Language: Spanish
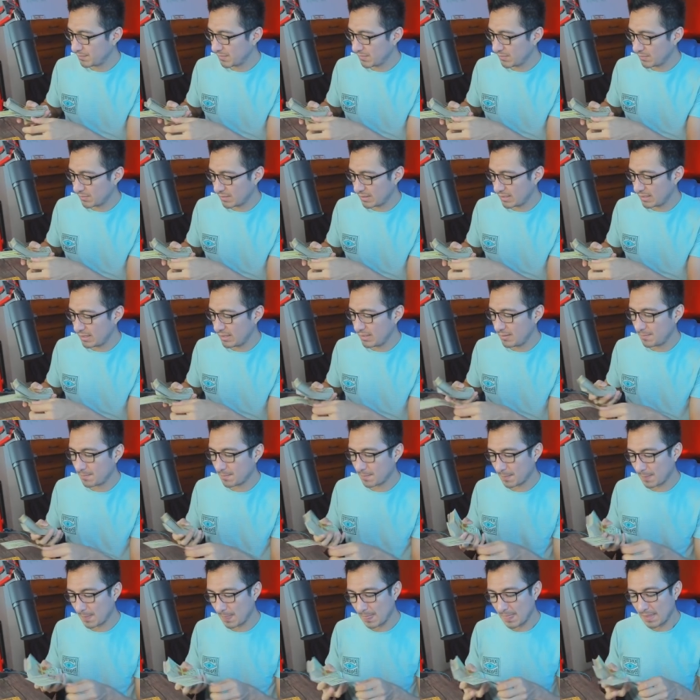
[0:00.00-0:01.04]
Ok.
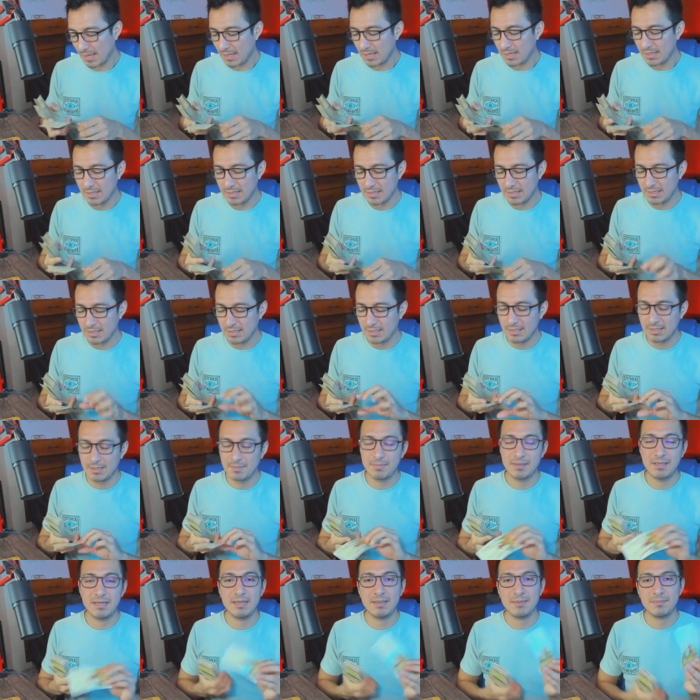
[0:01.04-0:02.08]

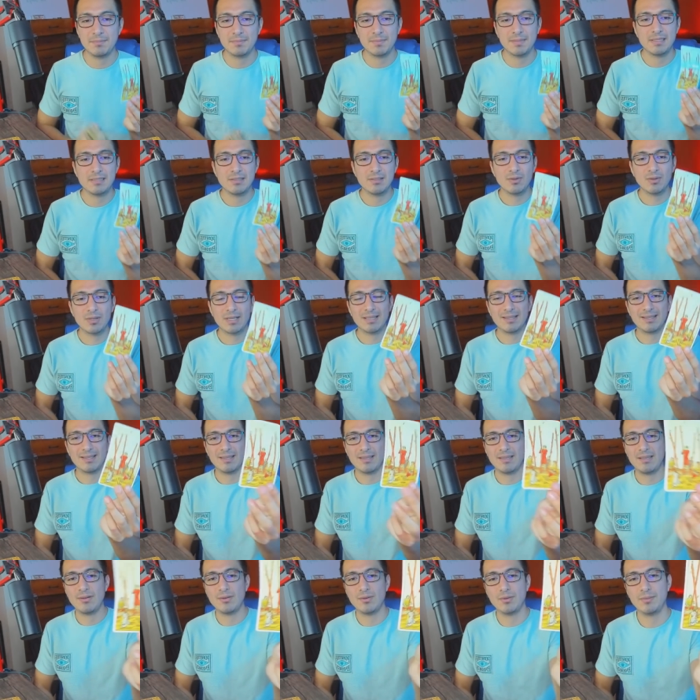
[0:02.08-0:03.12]
Mira, es lo que te
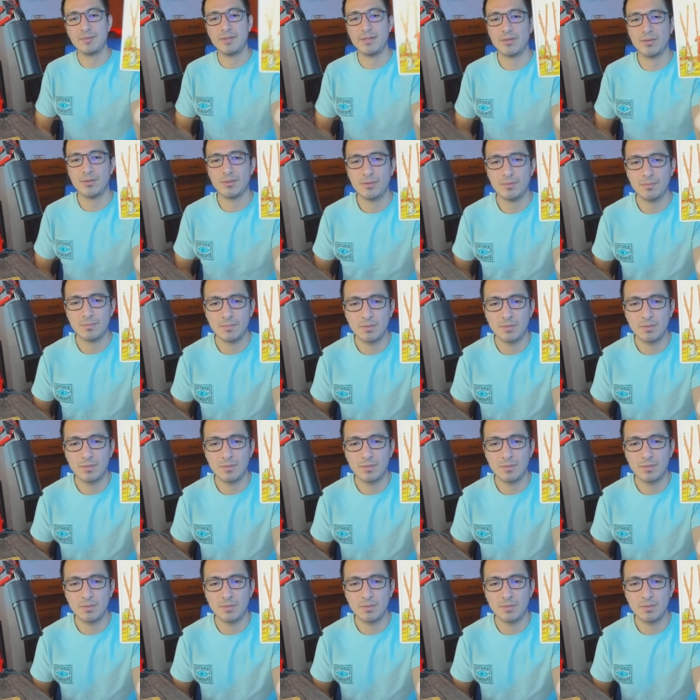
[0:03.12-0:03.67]
digo, Virgo.